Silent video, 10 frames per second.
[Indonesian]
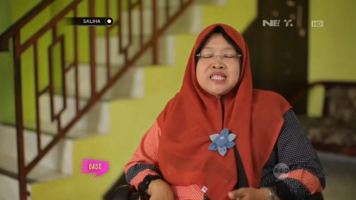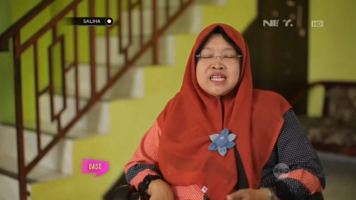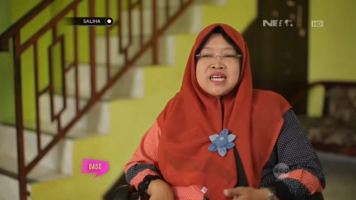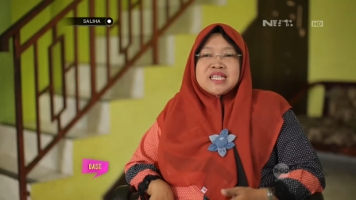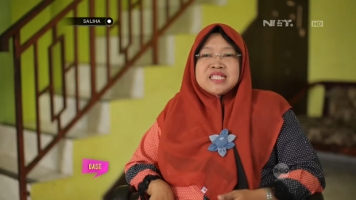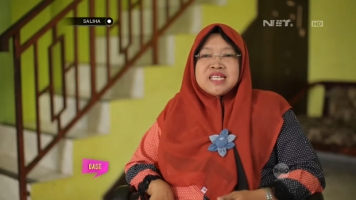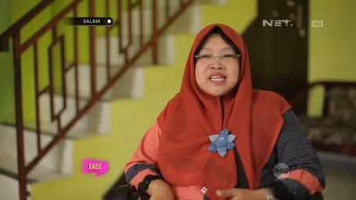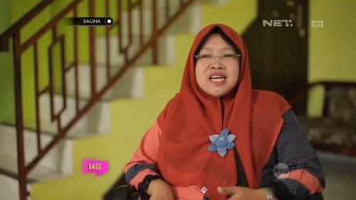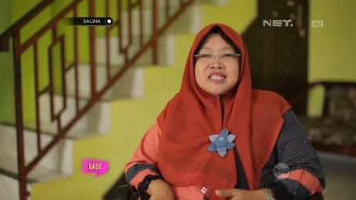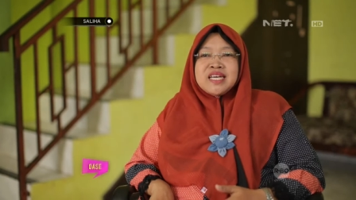dan kasih
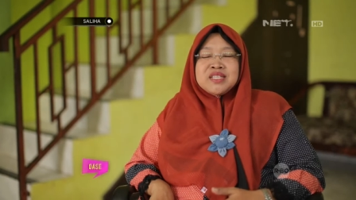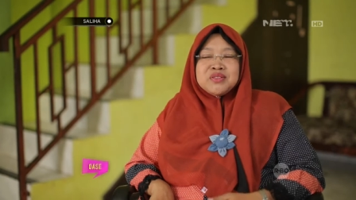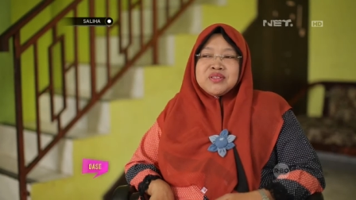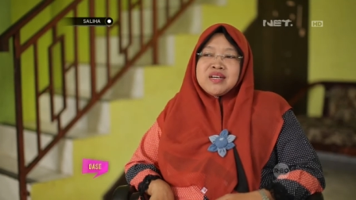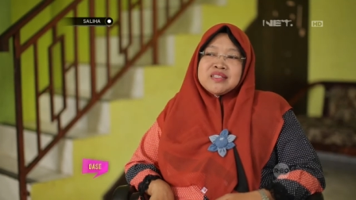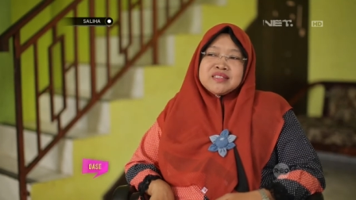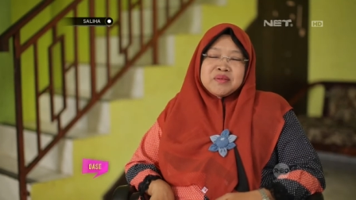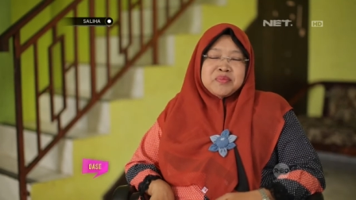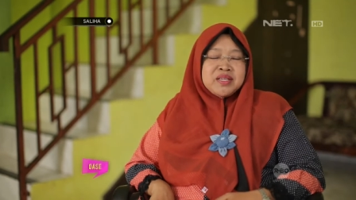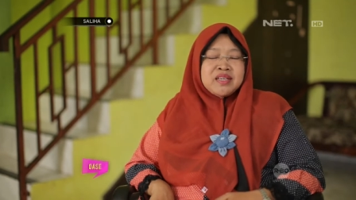sayangnya itu yang
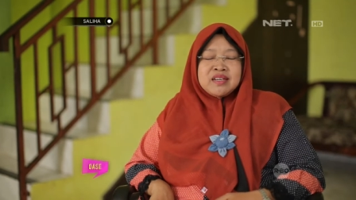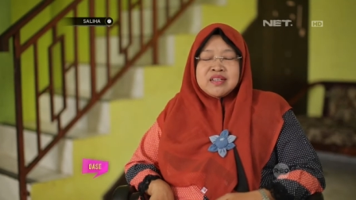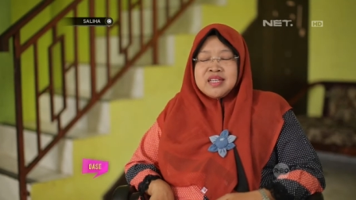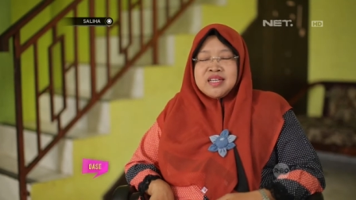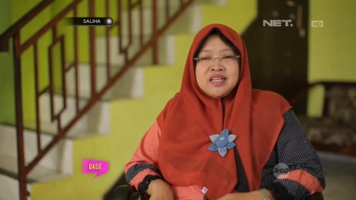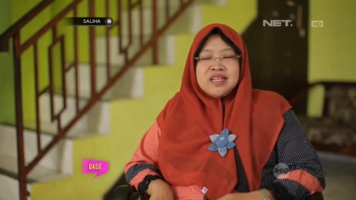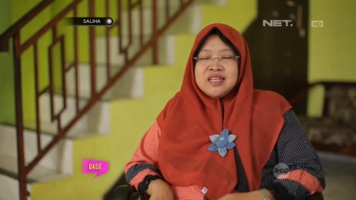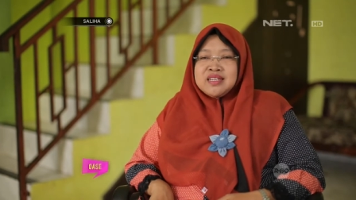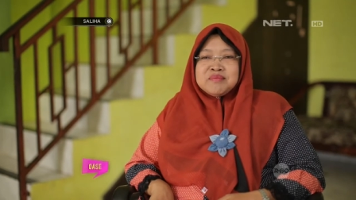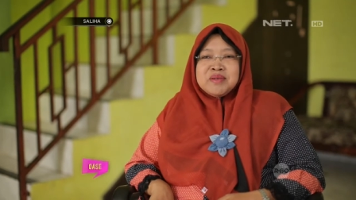saya pikir
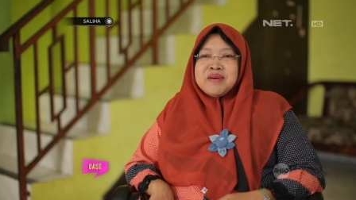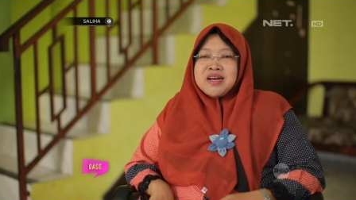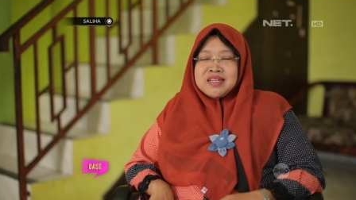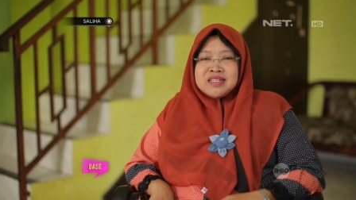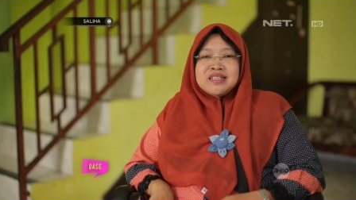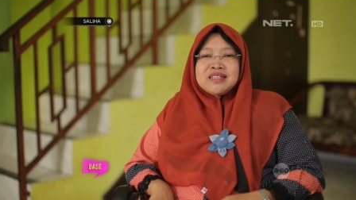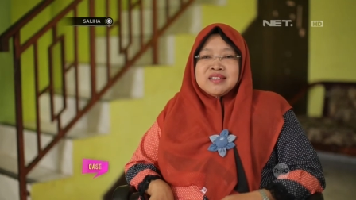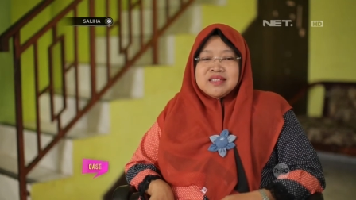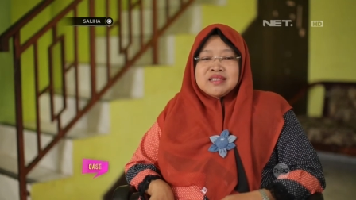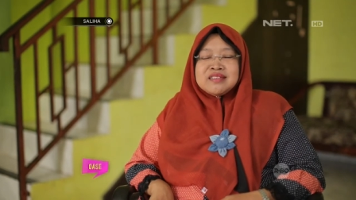memang
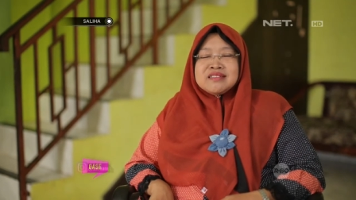uh,